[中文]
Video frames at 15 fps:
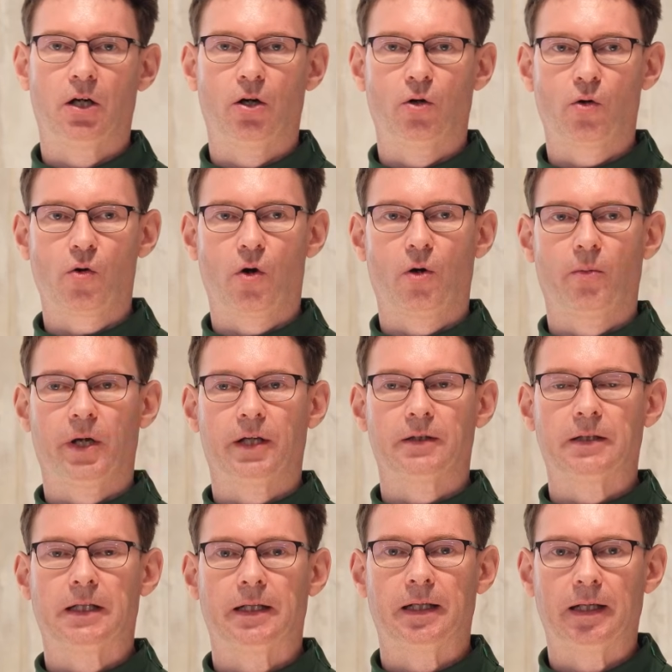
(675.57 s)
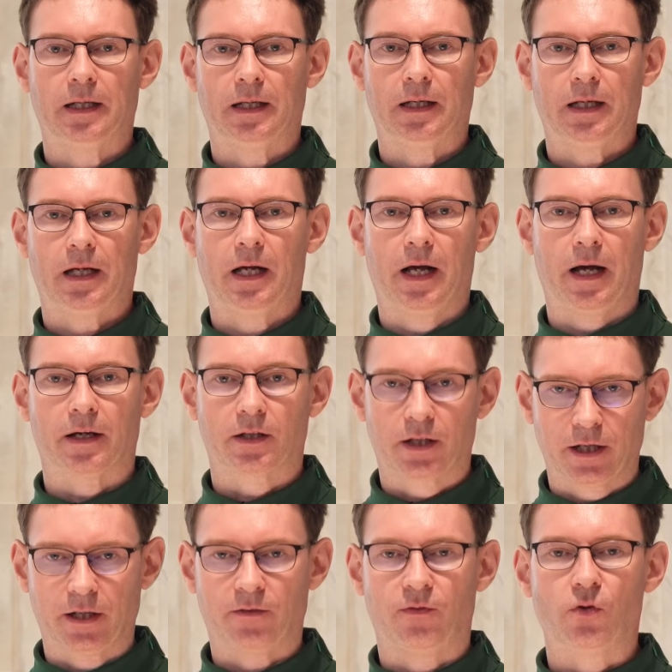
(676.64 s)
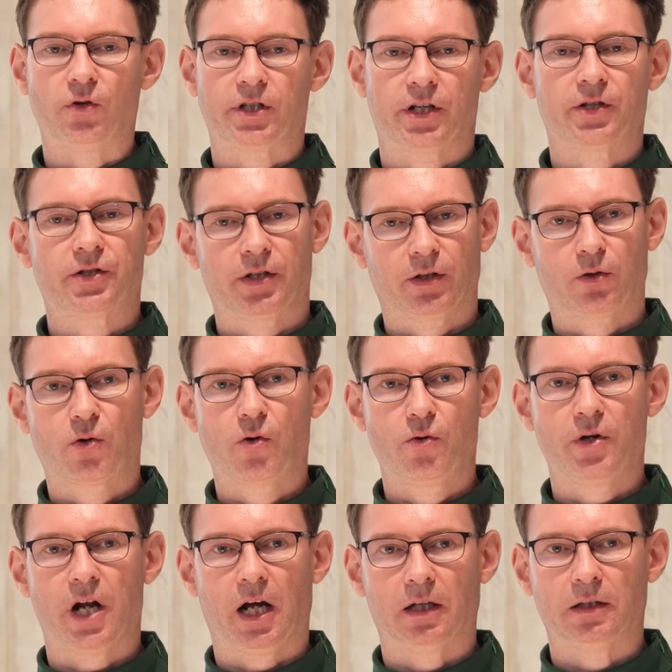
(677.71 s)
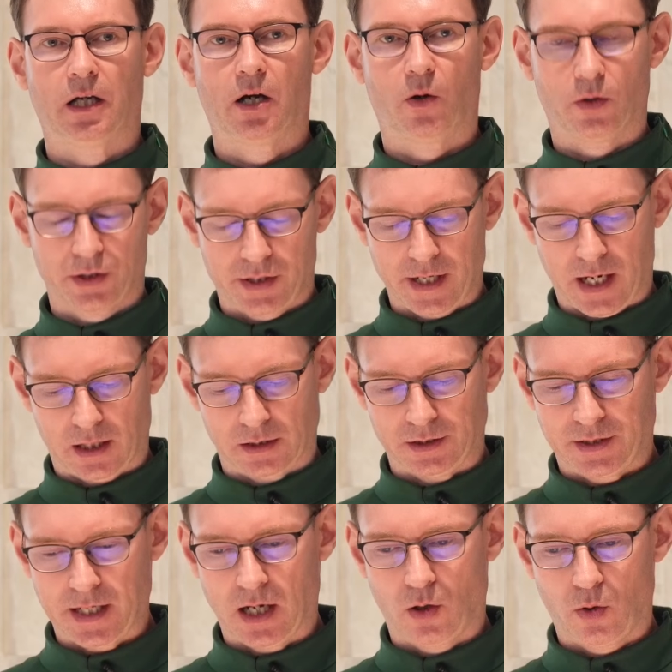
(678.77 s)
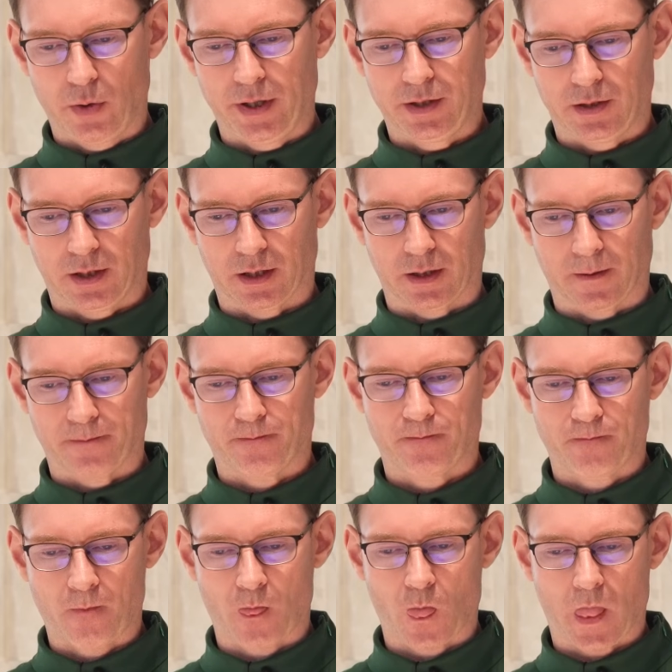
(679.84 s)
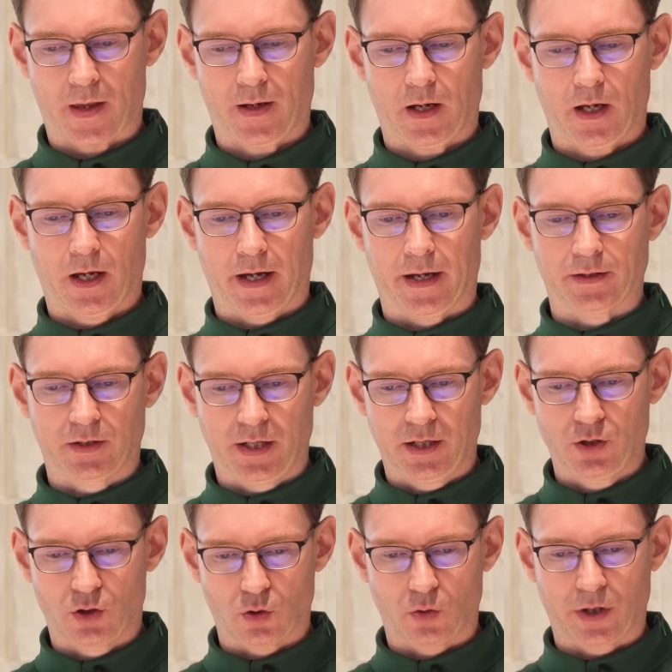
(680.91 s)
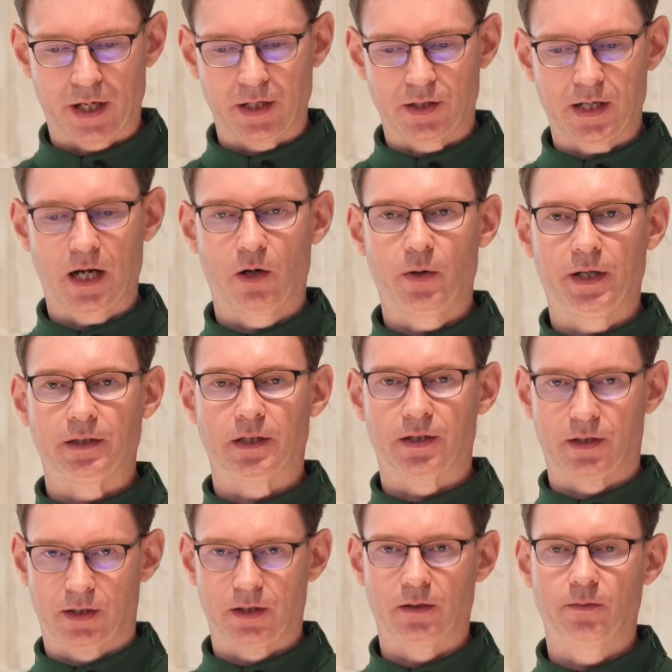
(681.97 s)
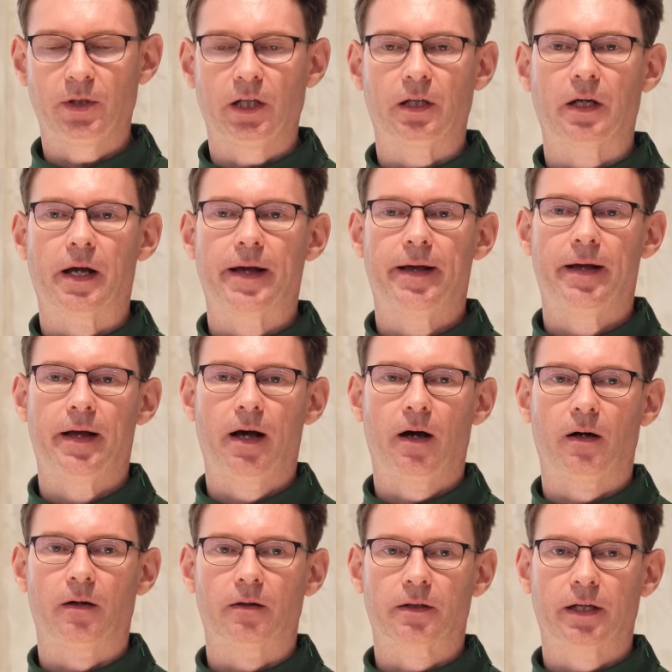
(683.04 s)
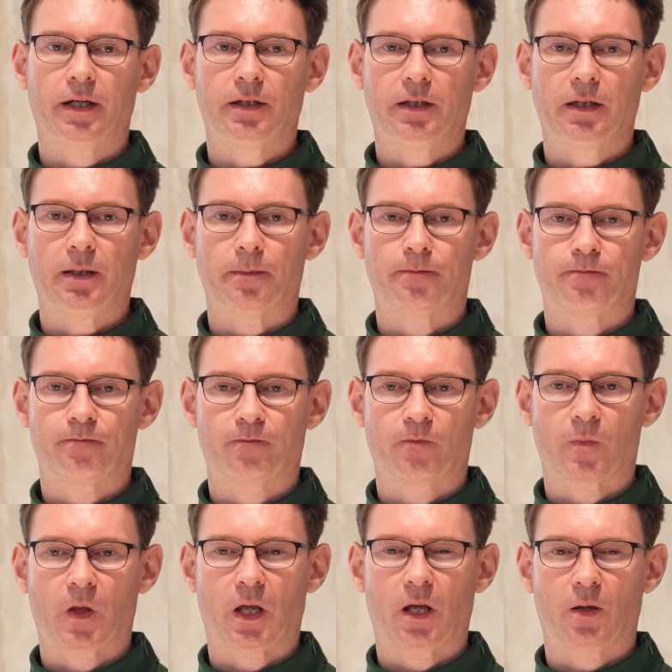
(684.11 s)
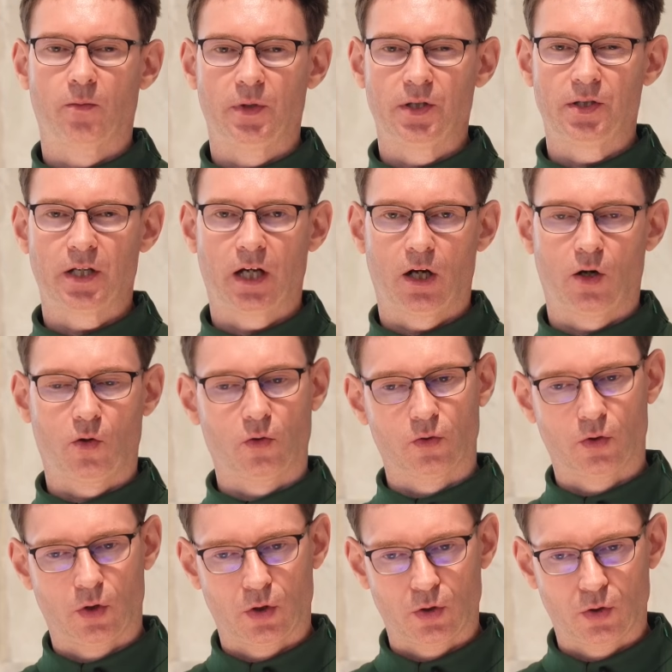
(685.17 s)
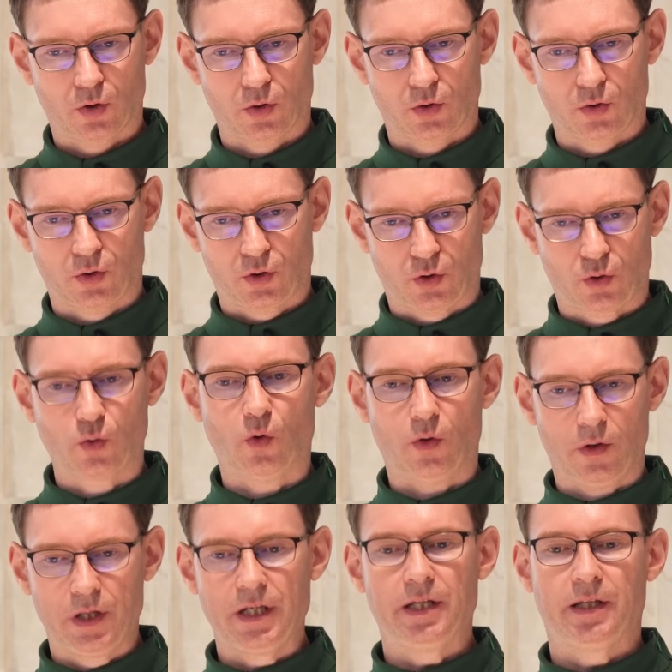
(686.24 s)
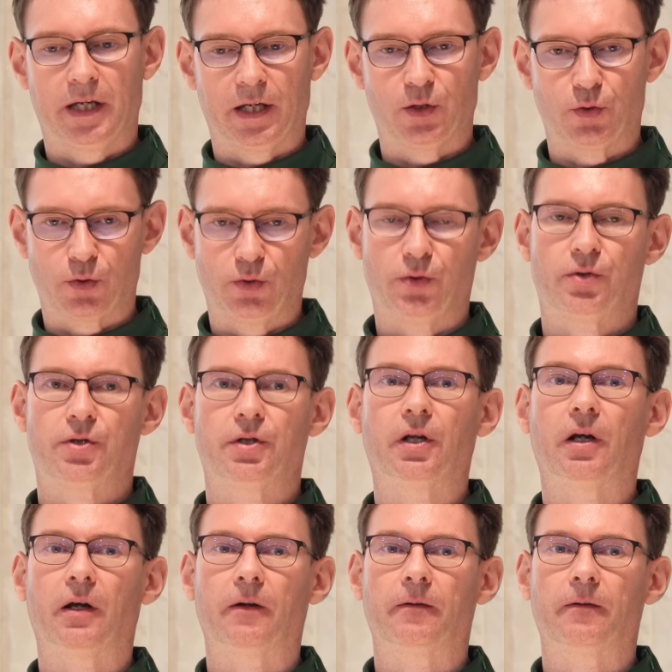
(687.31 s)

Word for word: 如果我们克服这些困难了，我想教会的啊，天主给教会的使命，哦，可以比较顺利的举行。